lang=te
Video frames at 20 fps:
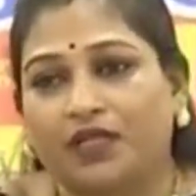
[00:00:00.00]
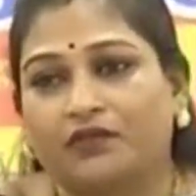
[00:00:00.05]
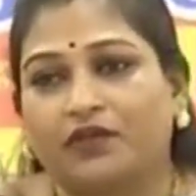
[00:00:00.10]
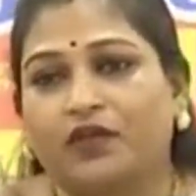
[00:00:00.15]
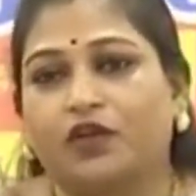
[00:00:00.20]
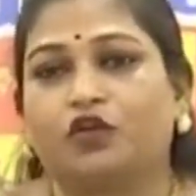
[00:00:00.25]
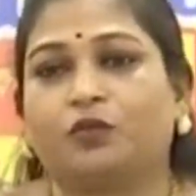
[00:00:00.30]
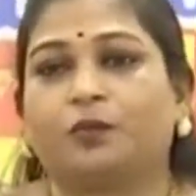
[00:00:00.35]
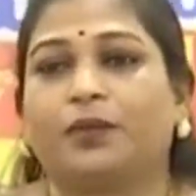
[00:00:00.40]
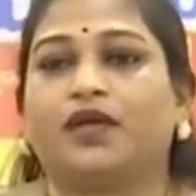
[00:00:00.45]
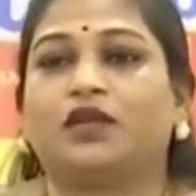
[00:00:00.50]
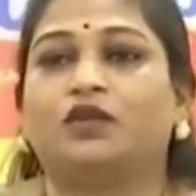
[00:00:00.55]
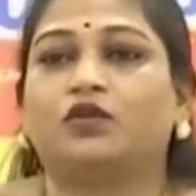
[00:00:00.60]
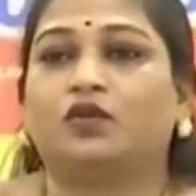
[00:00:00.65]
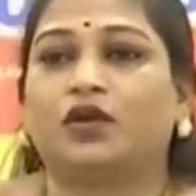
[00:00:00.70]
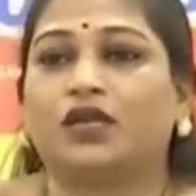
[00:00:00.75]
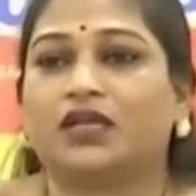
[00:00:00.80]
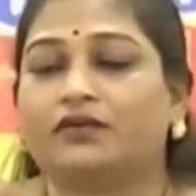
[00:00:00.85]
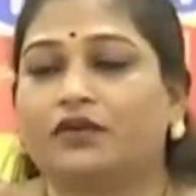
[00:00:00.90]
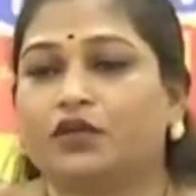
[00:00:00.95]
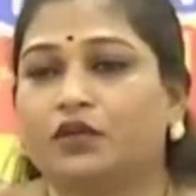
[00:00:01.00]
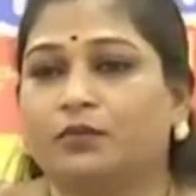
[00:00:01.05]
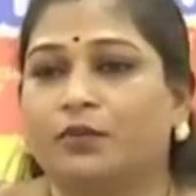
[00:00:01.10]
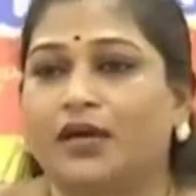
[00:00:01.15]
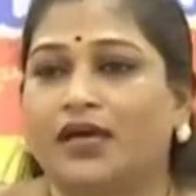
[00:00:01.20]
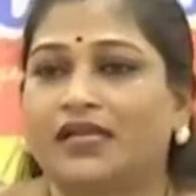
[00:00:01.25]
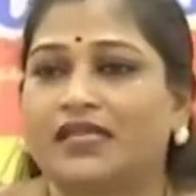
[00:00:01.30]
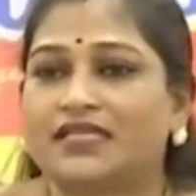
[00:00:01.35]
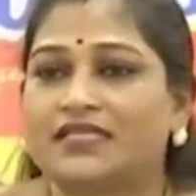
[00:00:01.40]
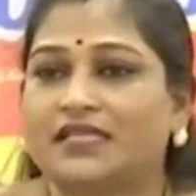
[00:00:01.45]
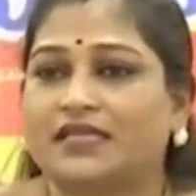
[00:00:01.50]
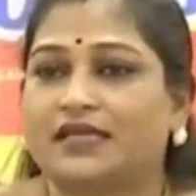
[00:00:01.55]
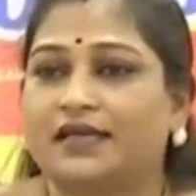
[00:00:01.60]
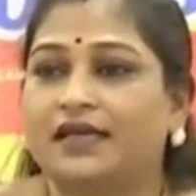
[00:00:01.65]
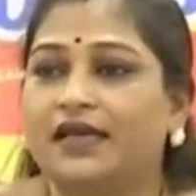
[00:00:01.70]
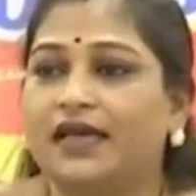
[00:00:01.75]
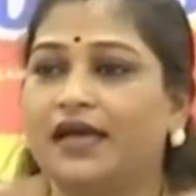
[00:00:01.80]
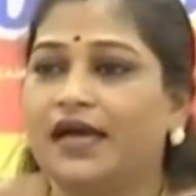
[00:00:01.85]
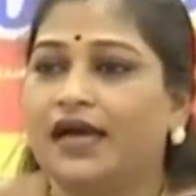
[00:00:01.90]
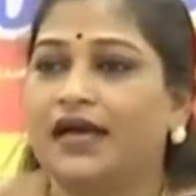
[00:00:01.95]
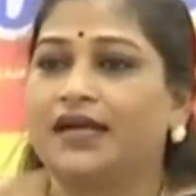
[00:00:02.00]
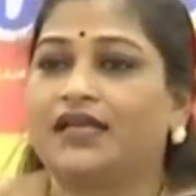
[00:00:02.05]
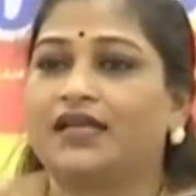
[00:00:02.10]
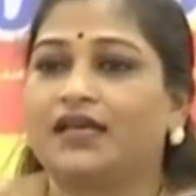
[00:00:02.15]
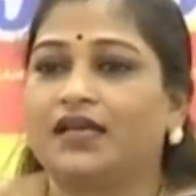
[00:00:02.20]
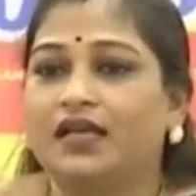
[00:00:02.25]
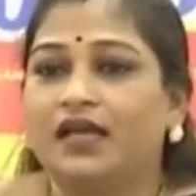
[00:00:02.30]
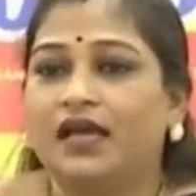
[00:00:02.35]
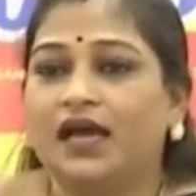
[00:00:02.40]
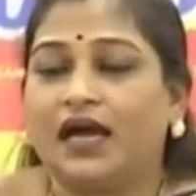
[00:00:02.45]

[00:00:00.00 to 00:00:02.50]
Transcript: పదివేల రూపాయలు కూడా ఇవ్వటం మానేసి అంటే